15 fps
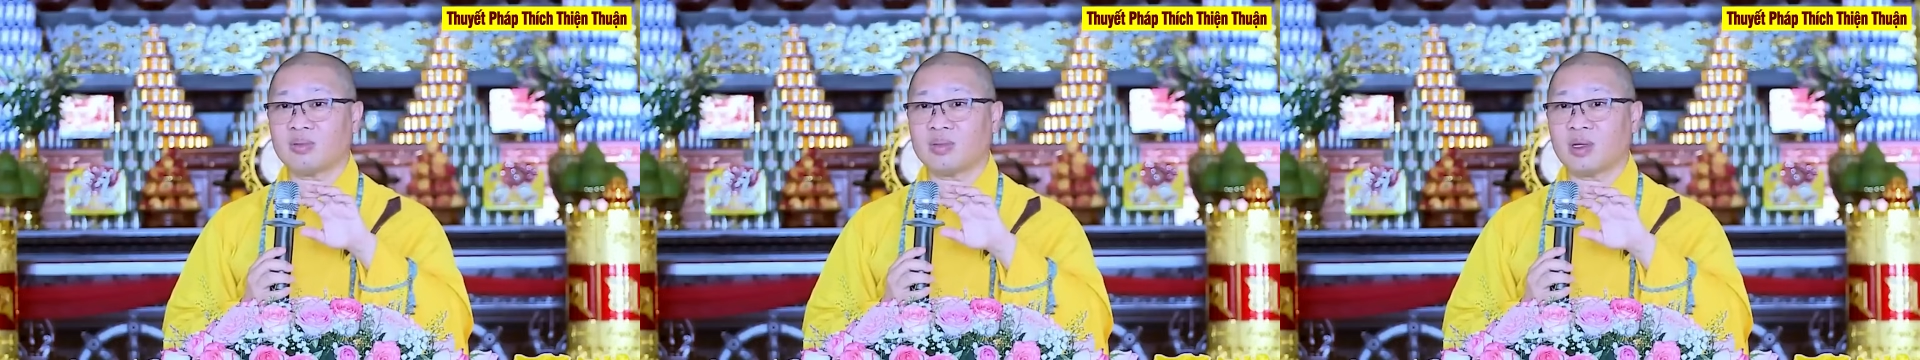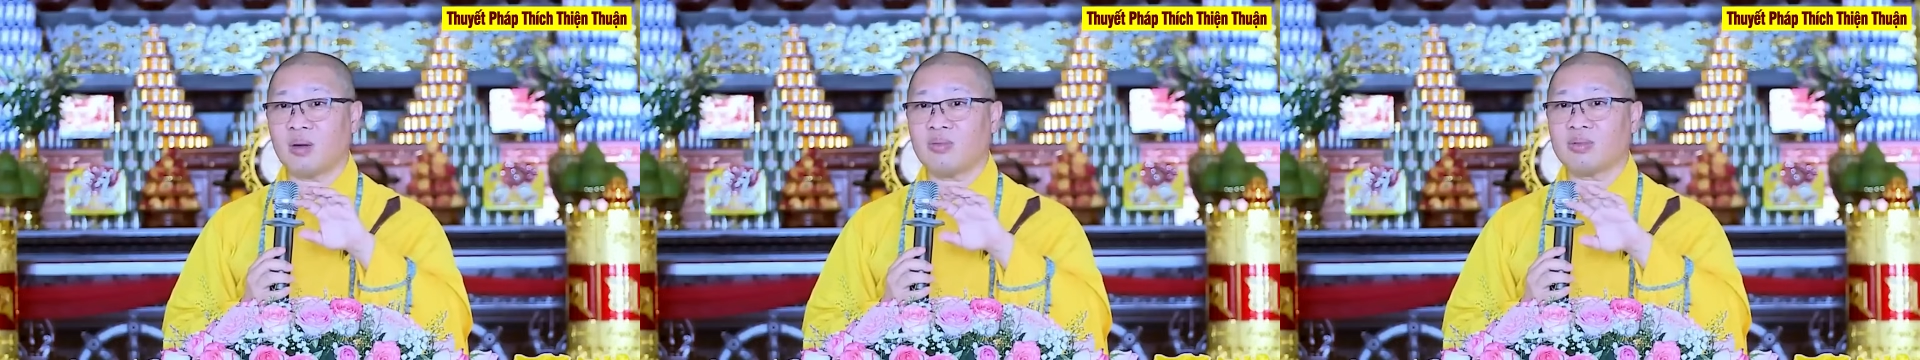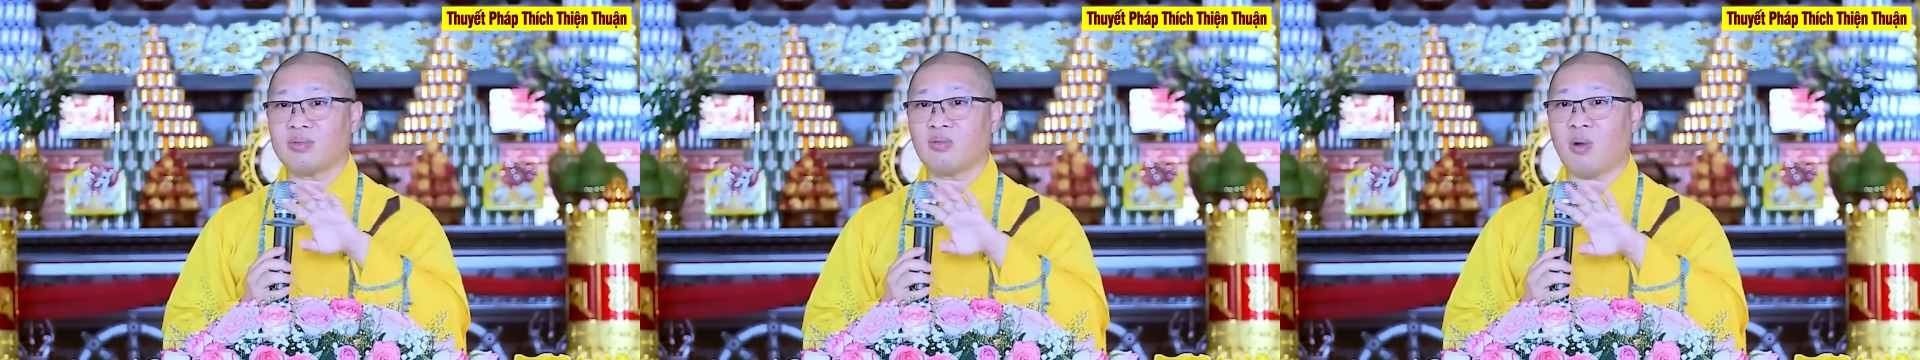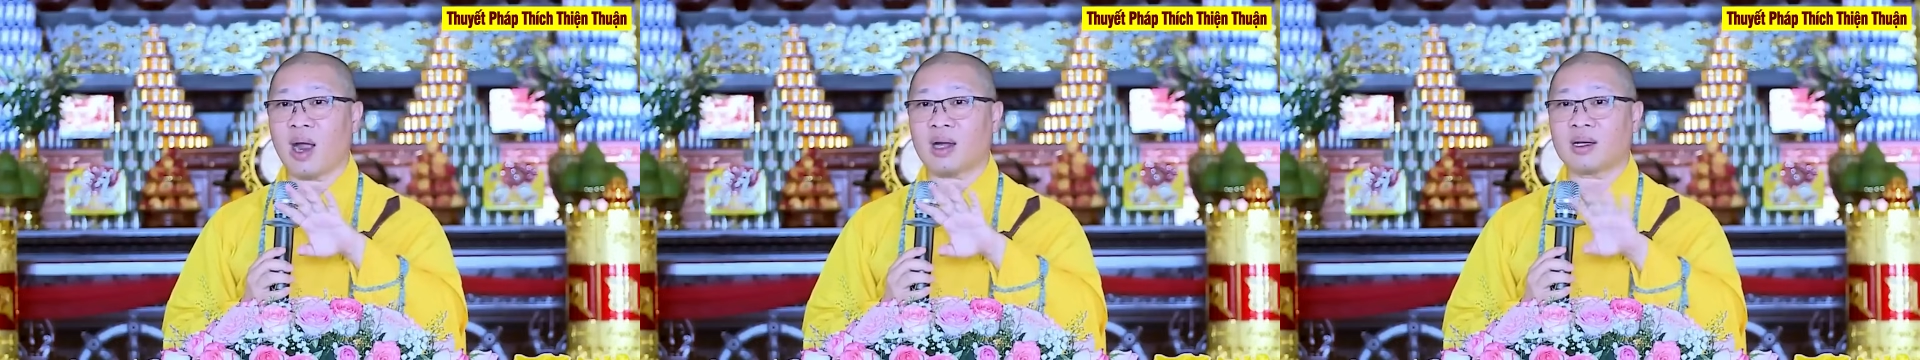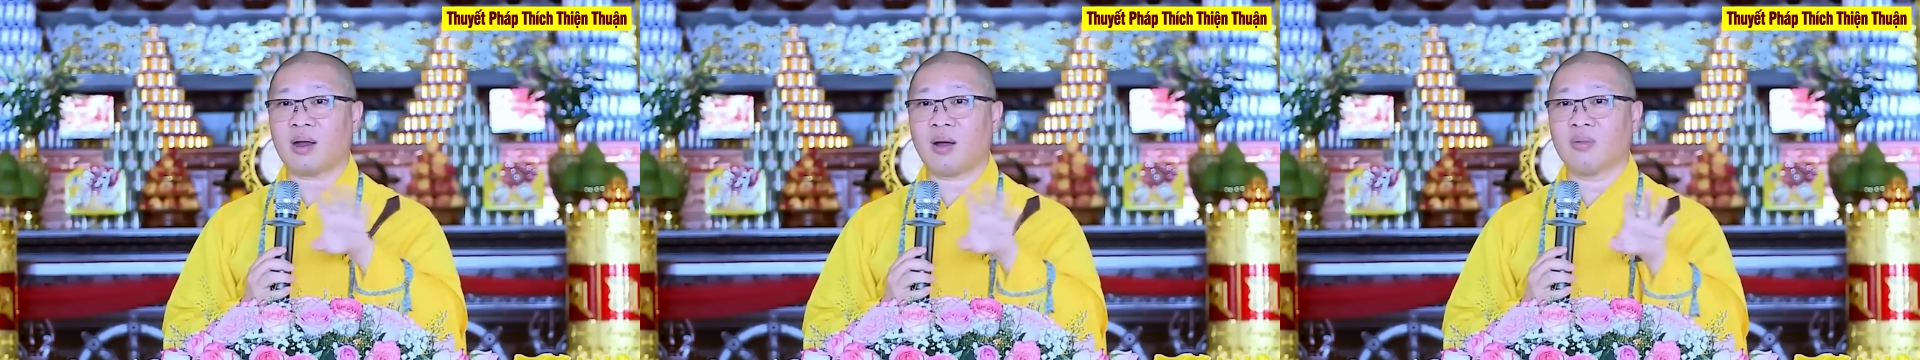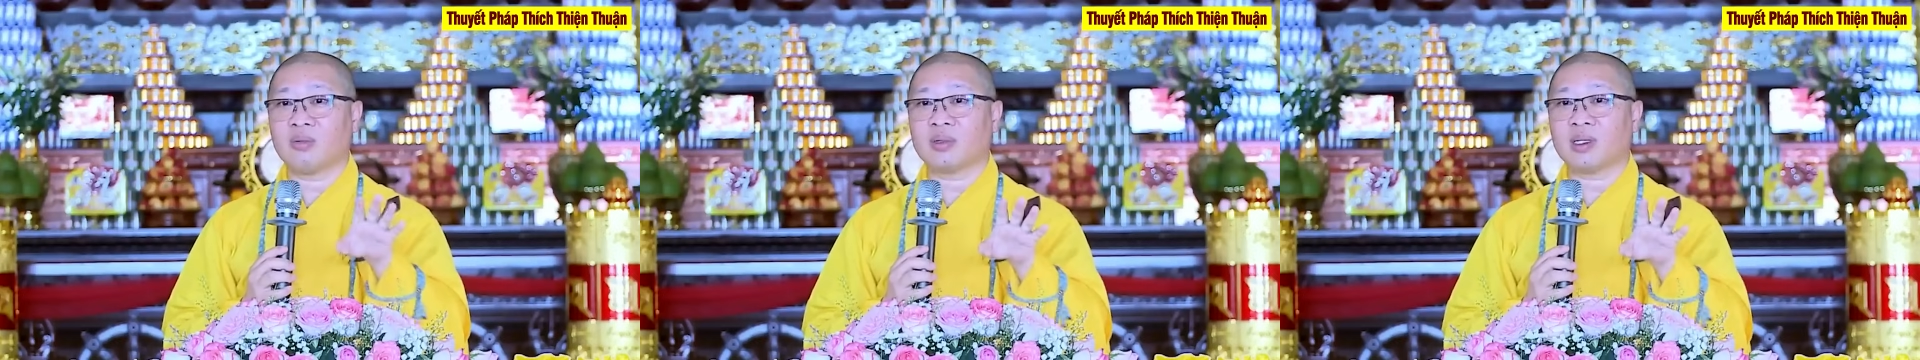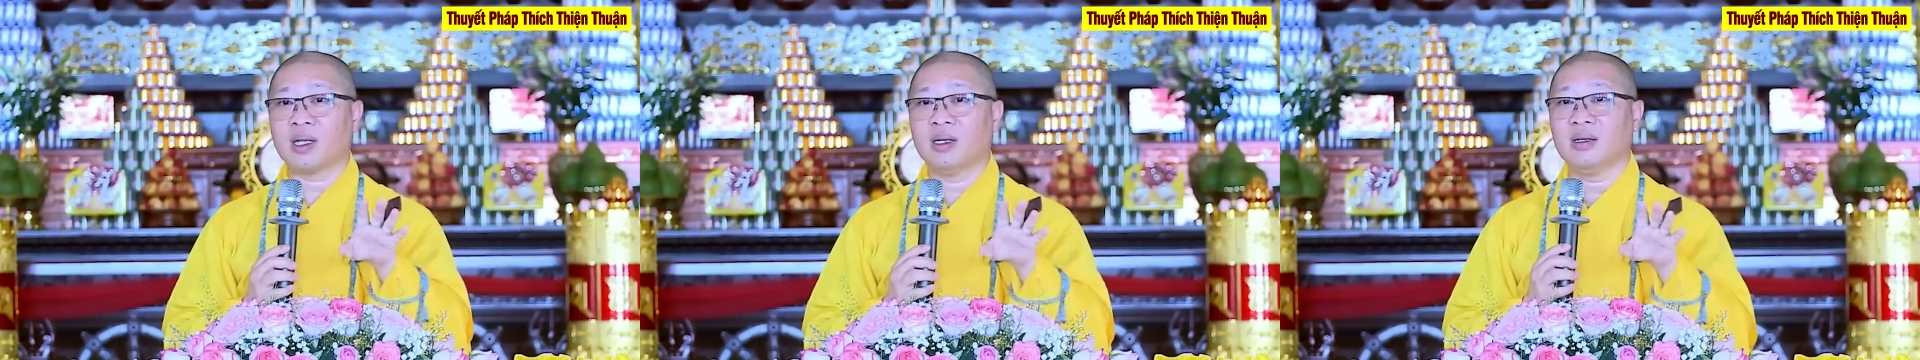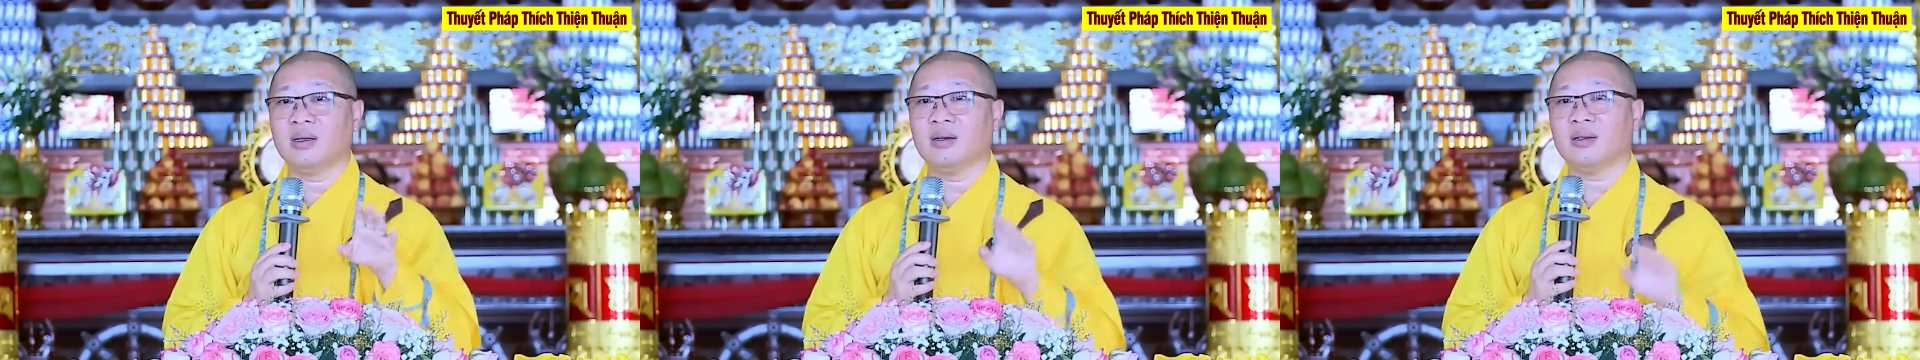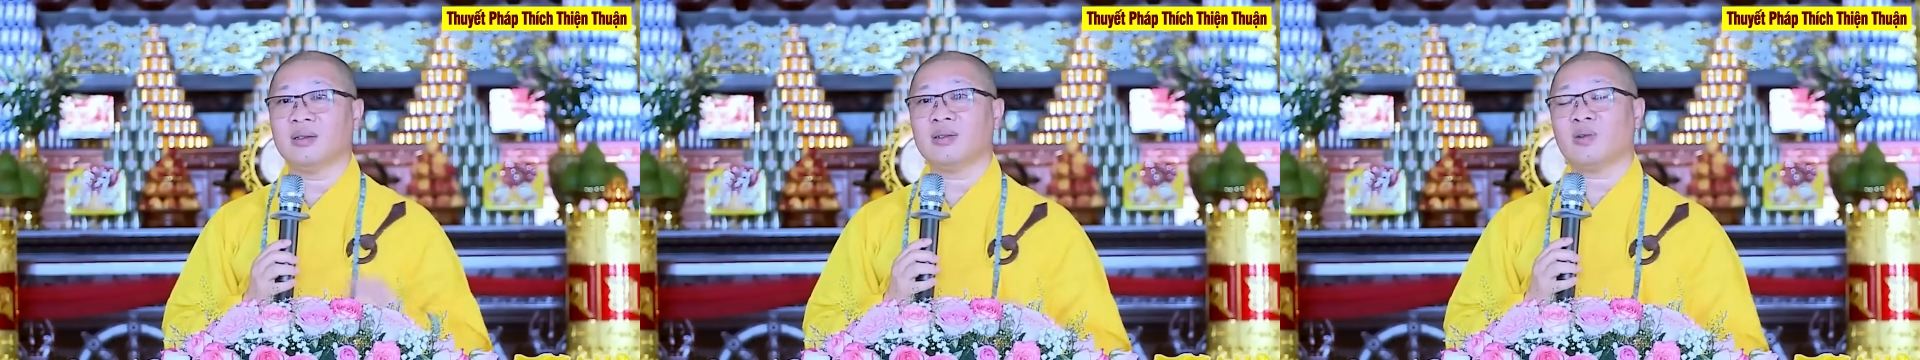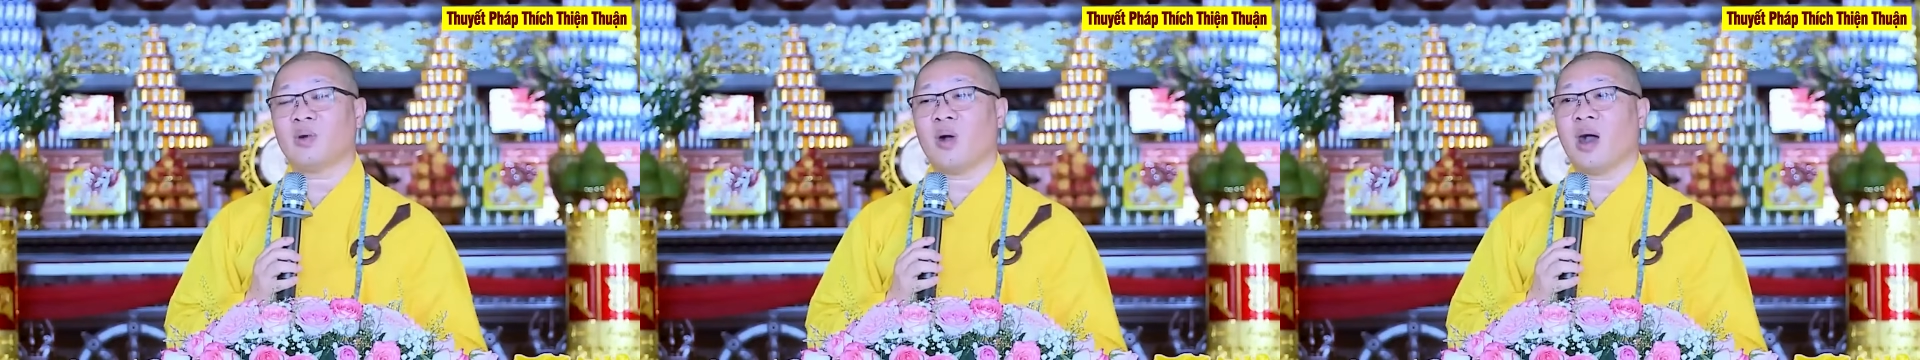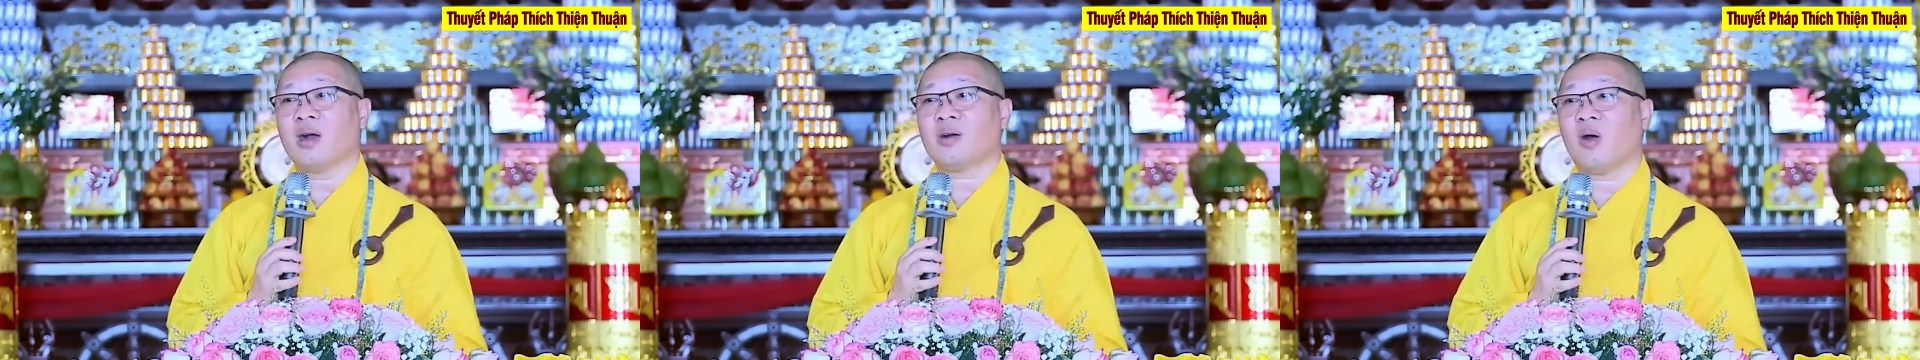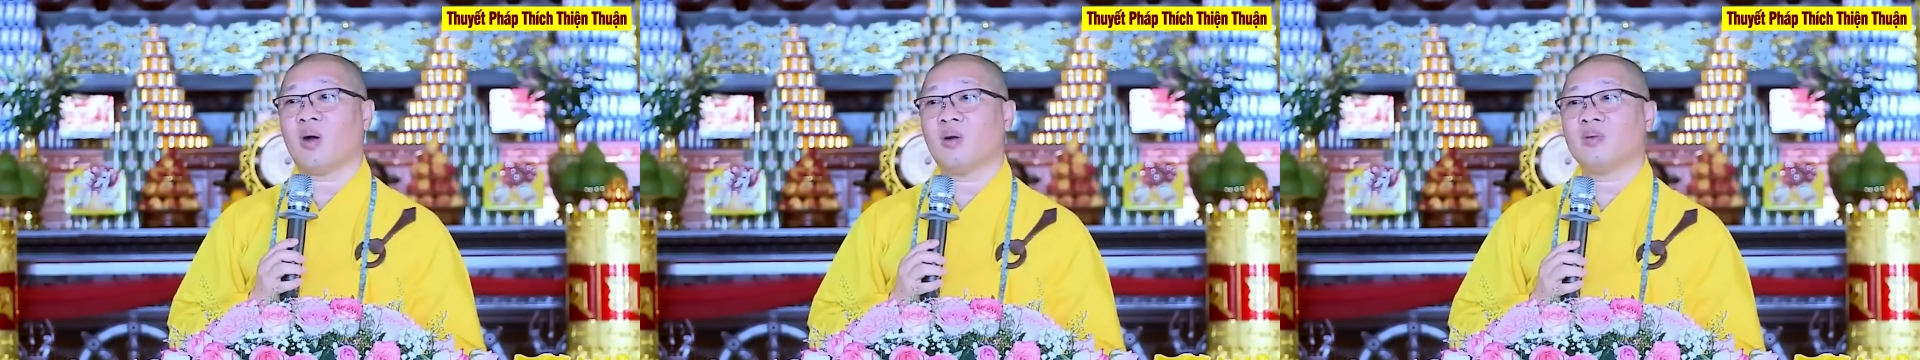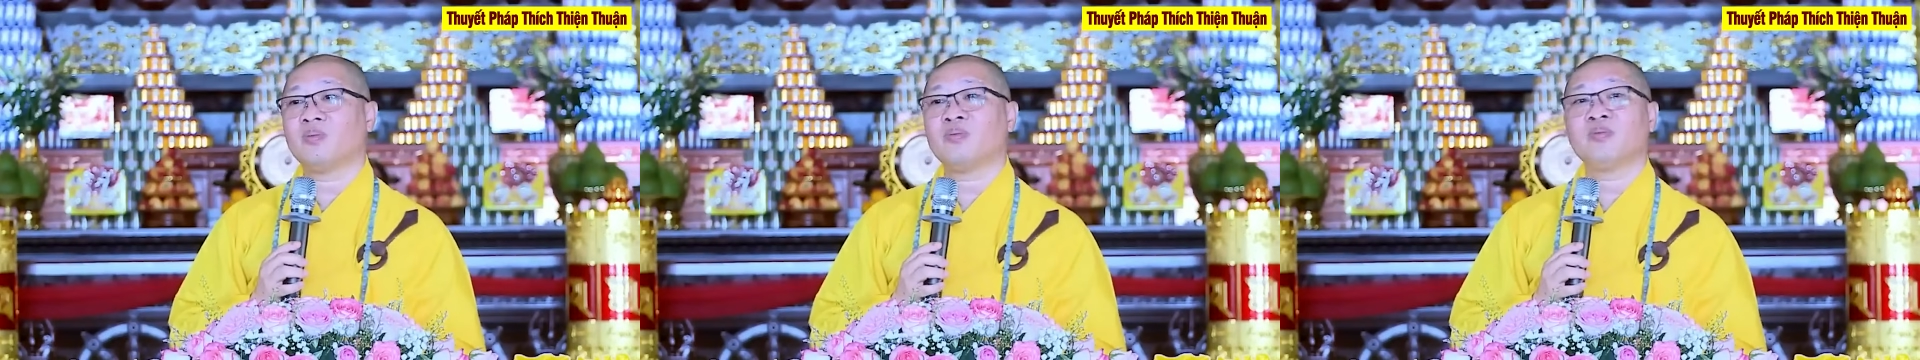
trong hoạt động tín ngưỡng của Ấn Độ.